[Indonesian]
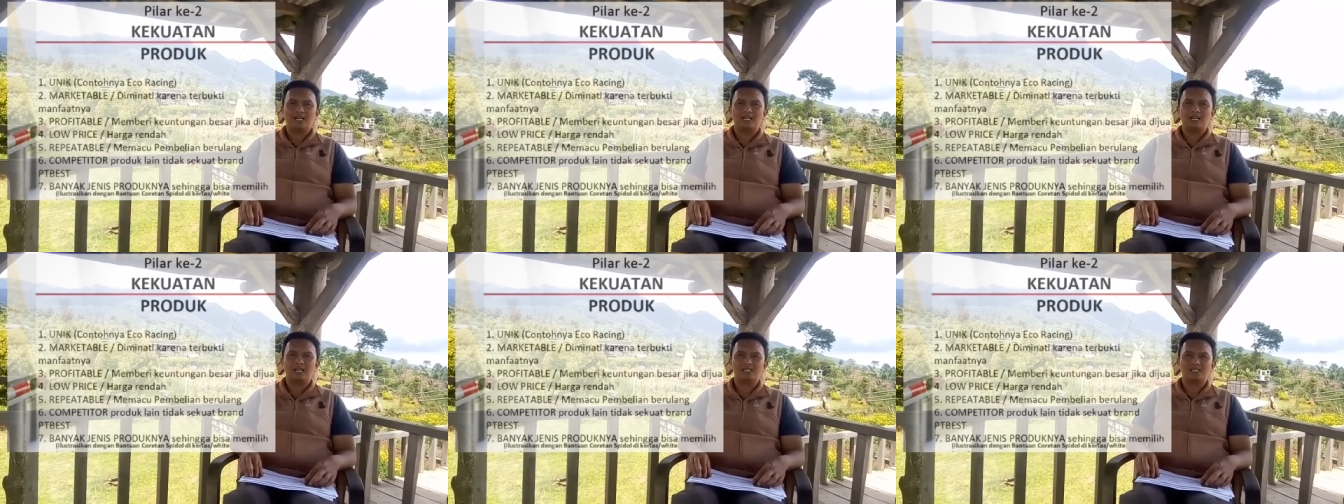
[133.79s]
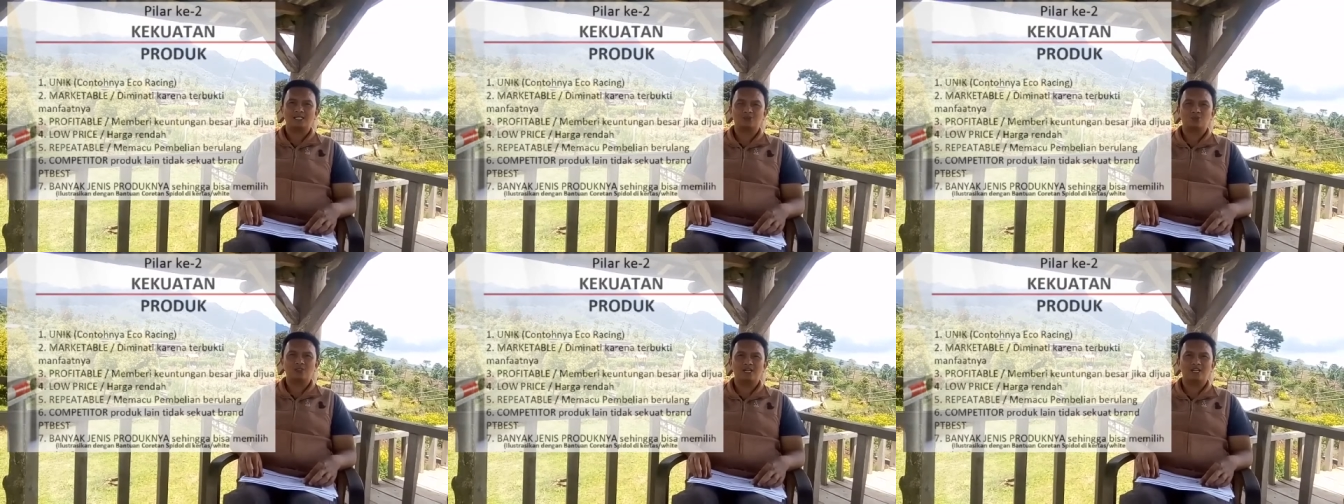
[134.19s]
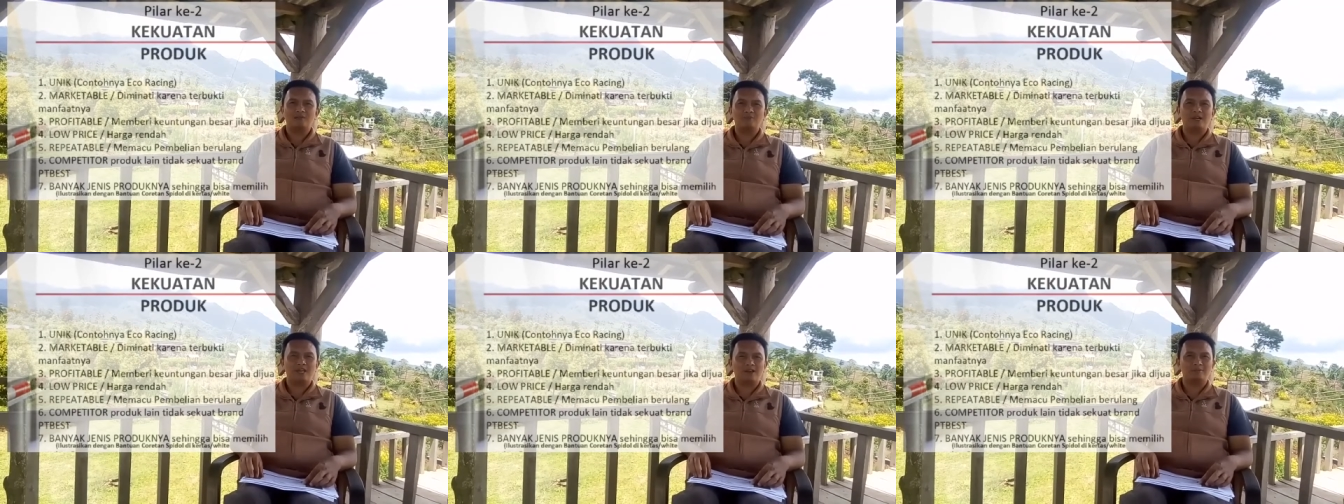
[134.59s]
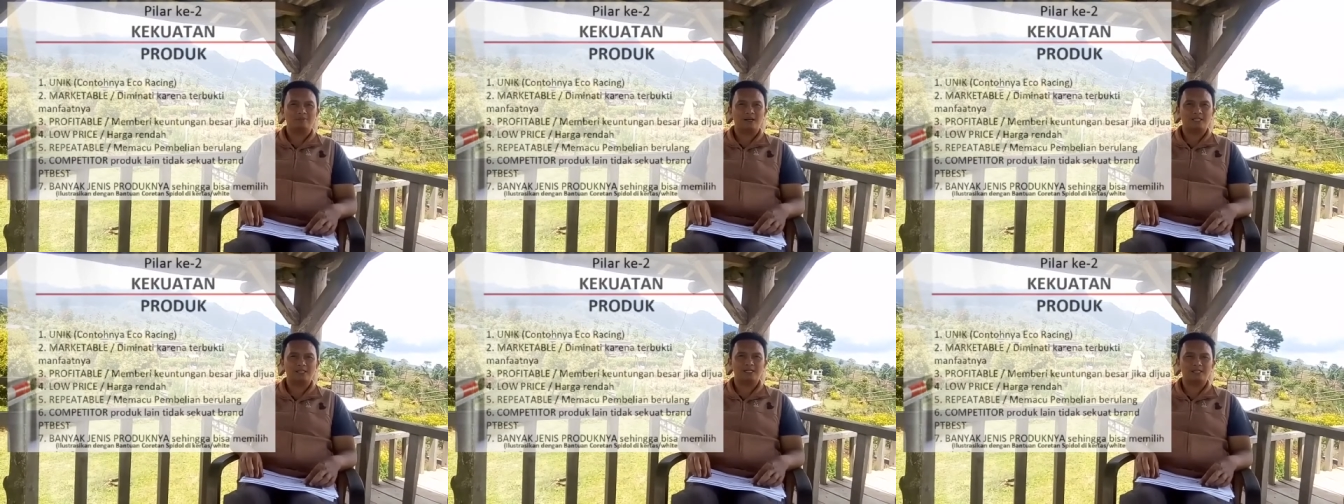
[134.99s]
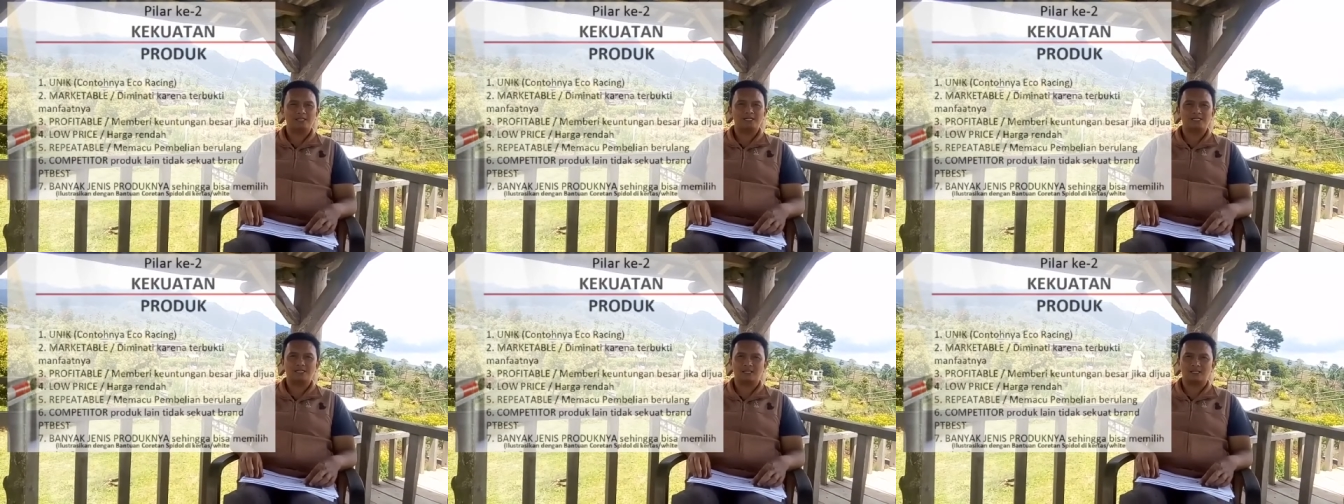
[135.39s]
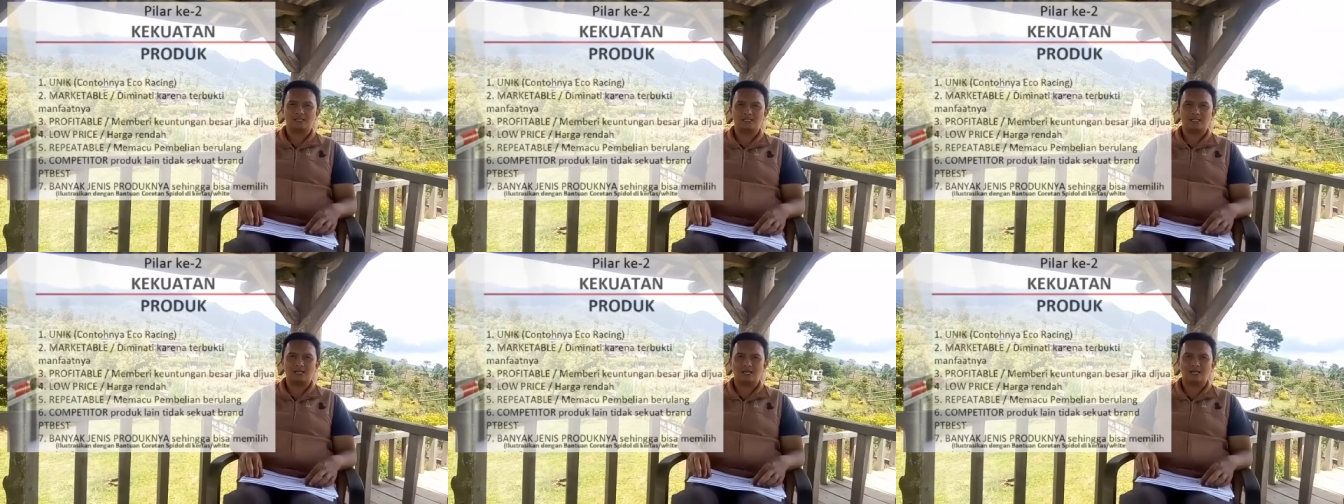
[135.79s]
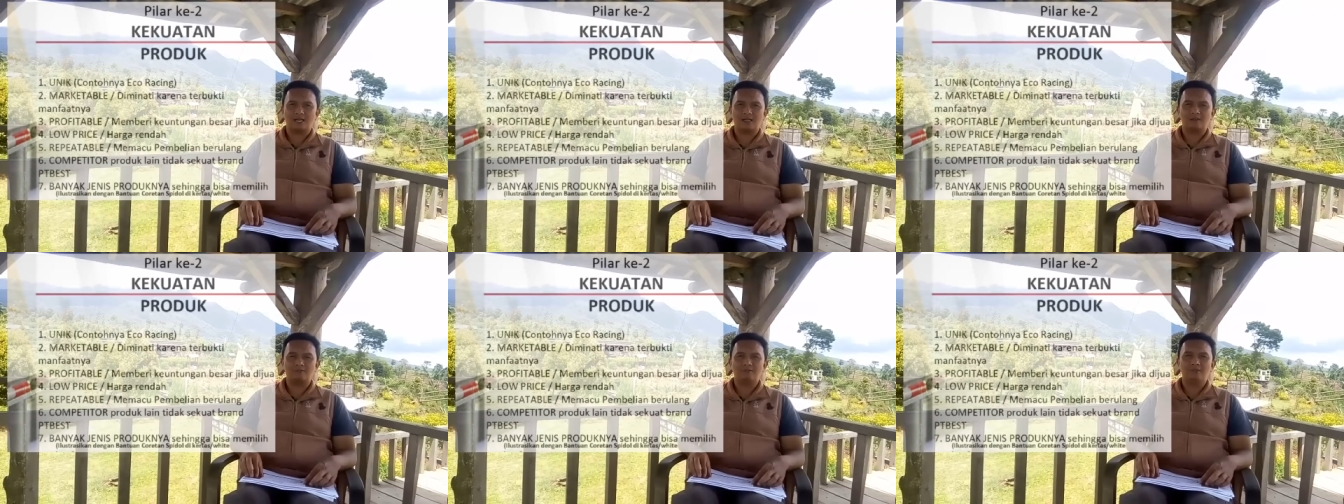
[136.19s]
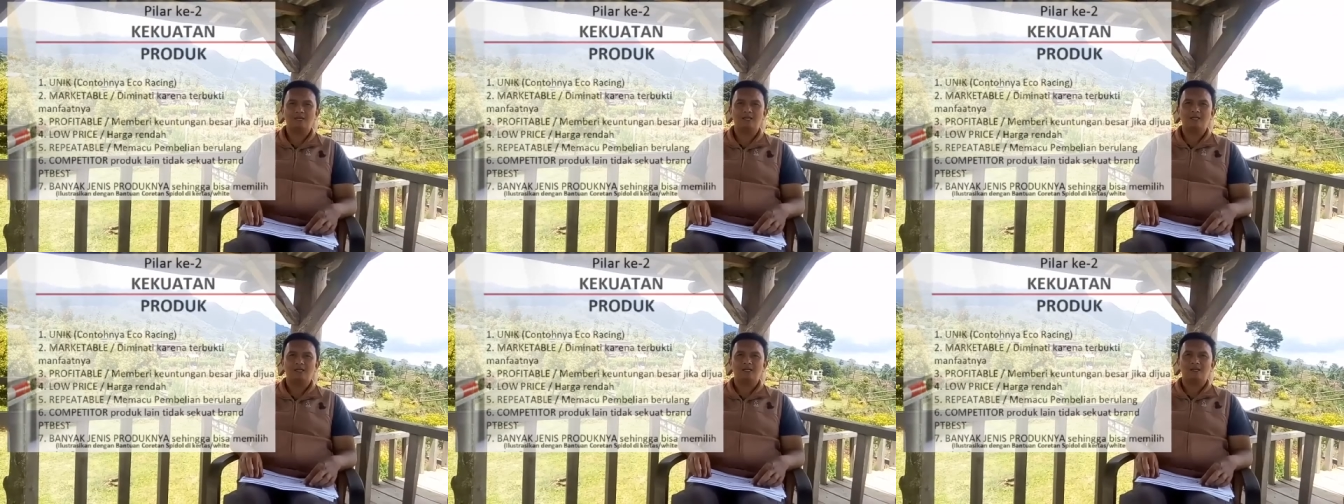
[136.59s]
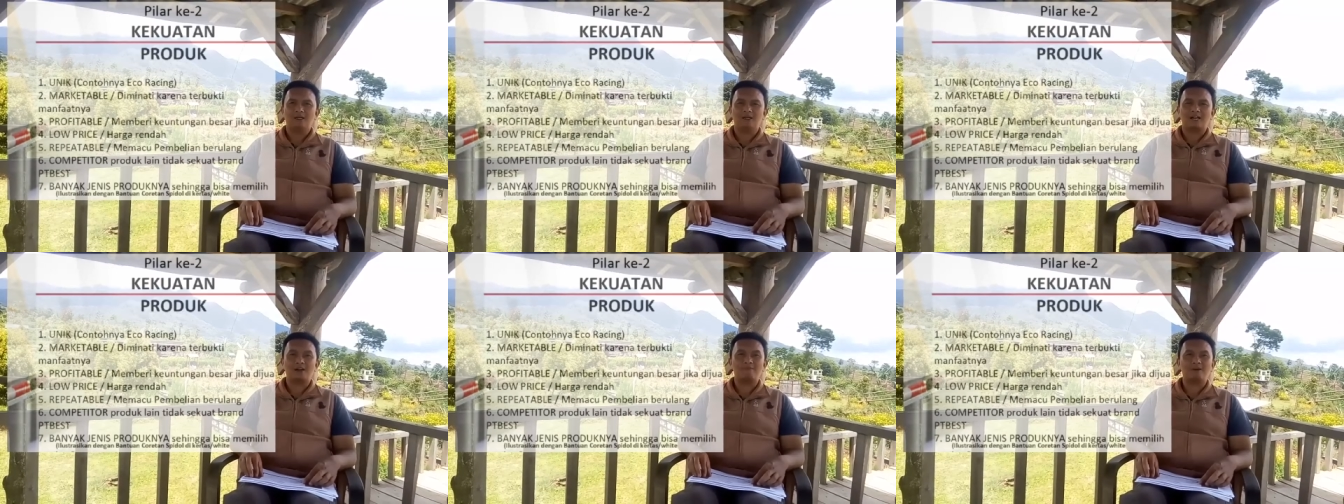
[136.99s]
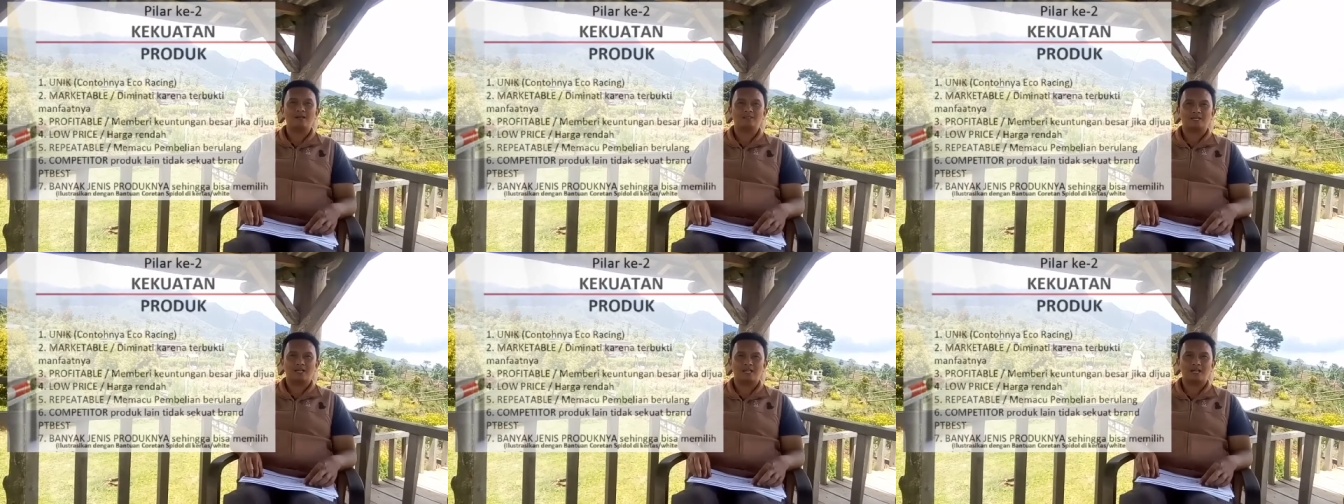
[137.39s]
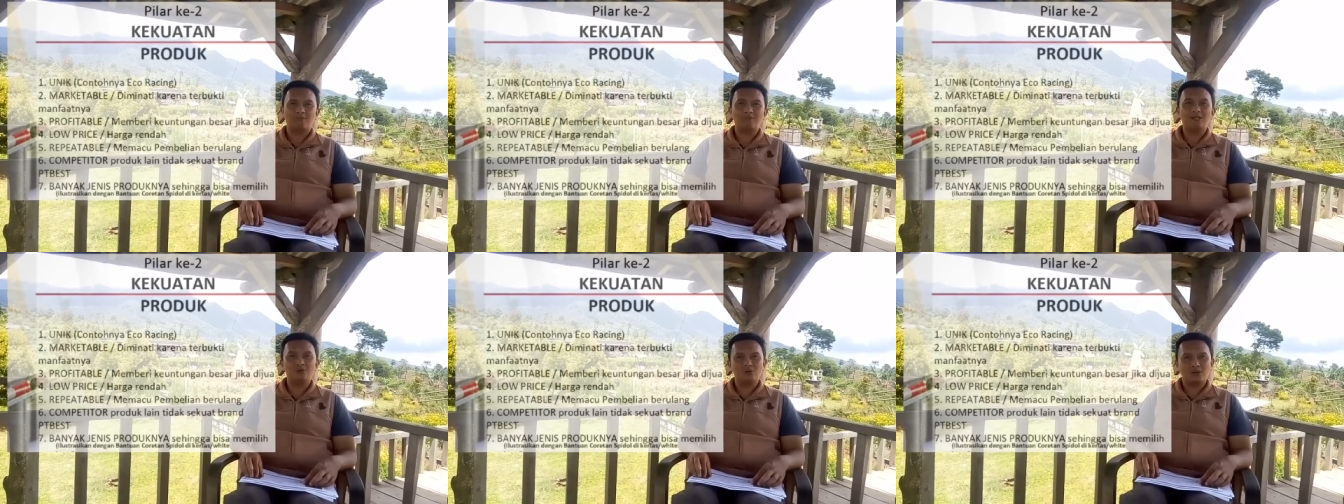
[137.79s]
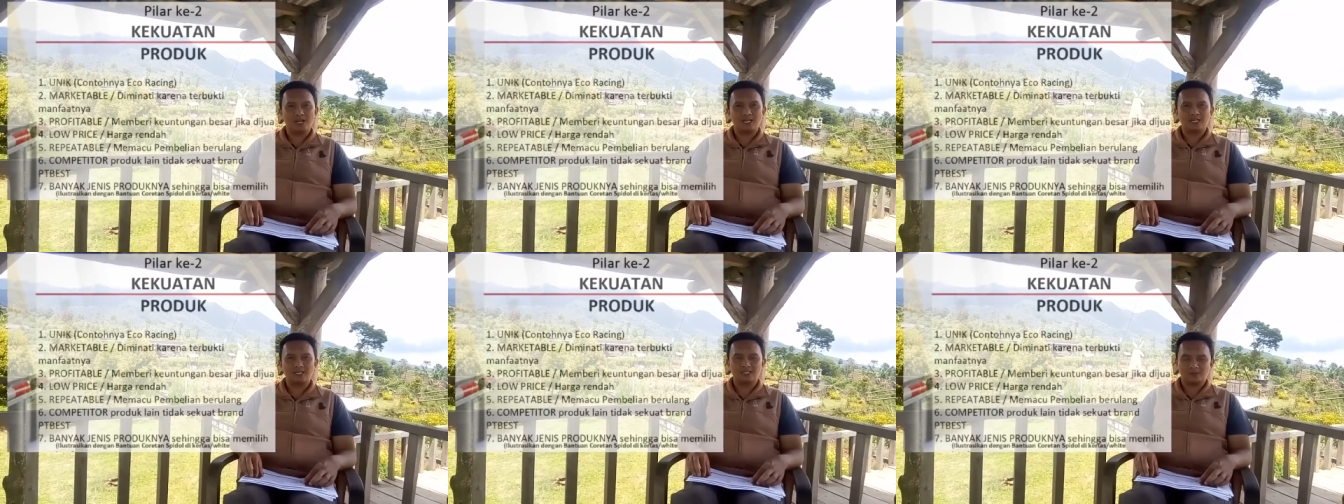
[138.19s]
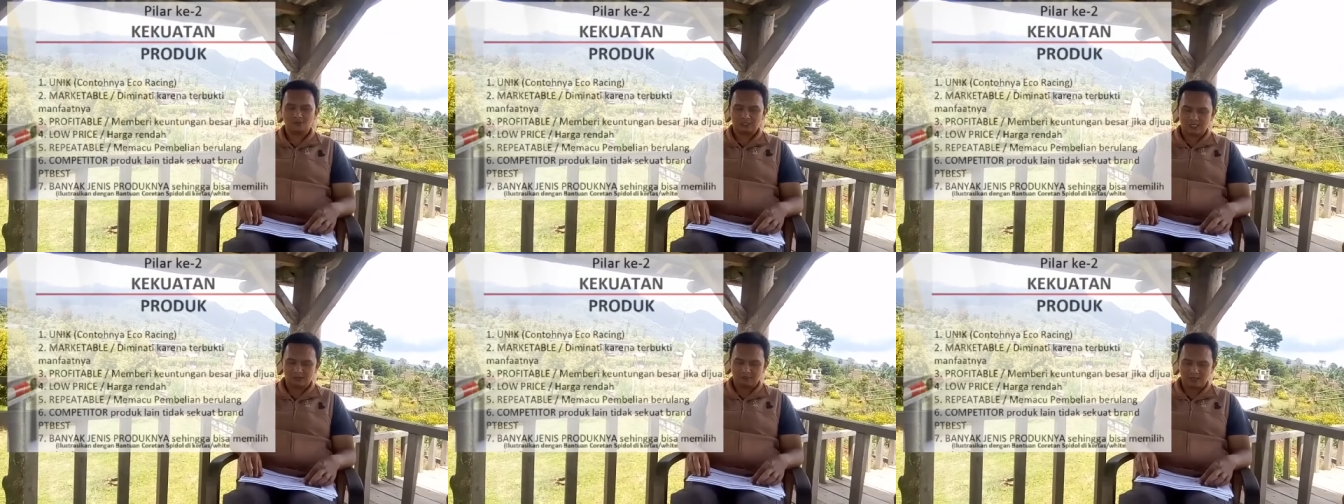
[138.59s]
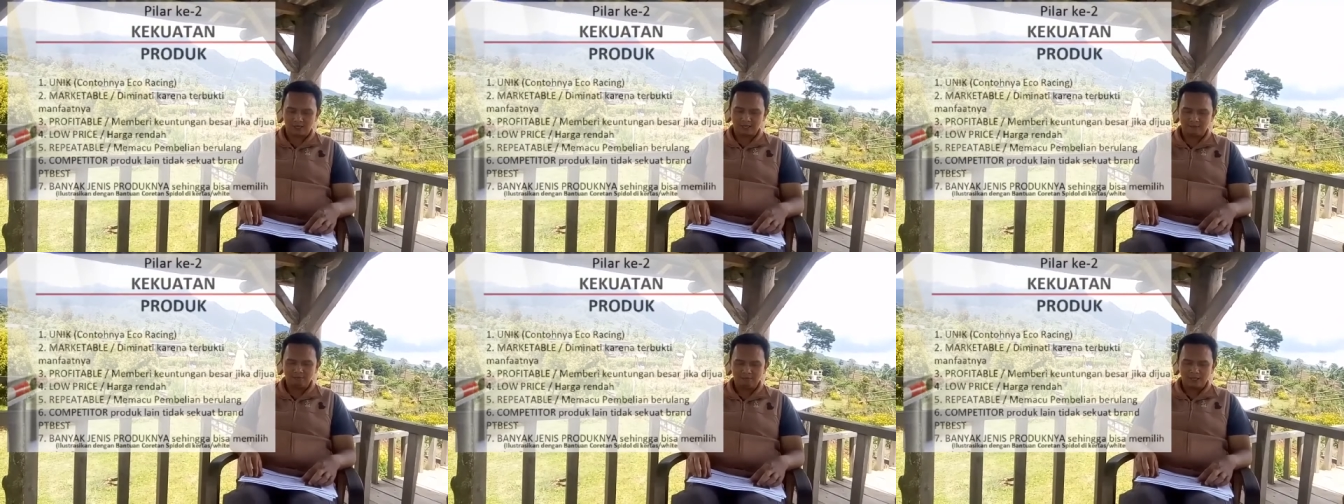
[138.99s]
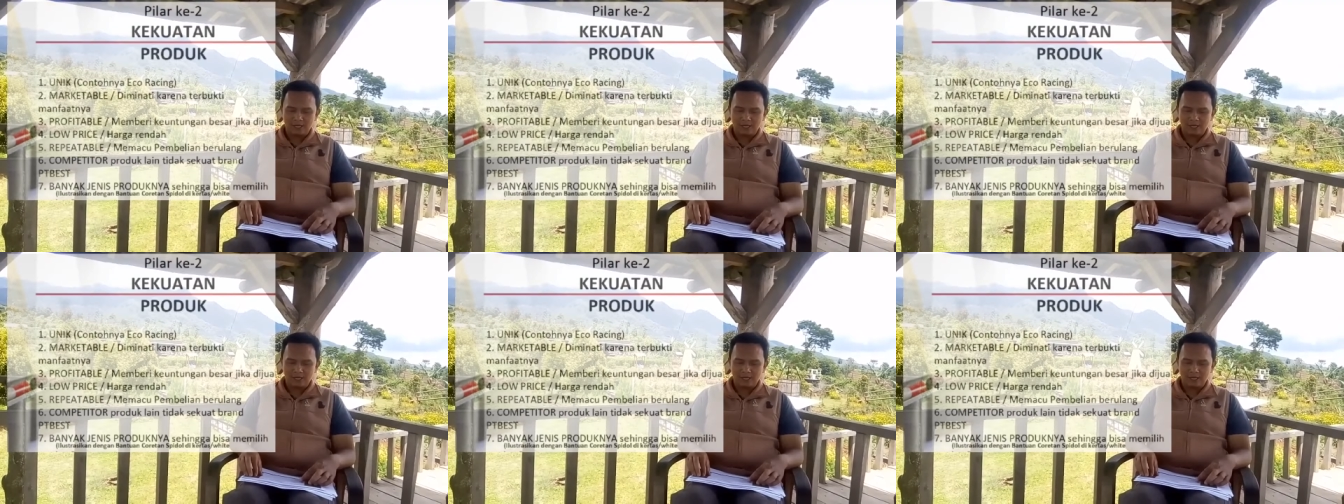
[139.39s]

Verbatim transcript: dan tentunya lebih hemat serta lebih ramah terhadap lingkungan terutama ya.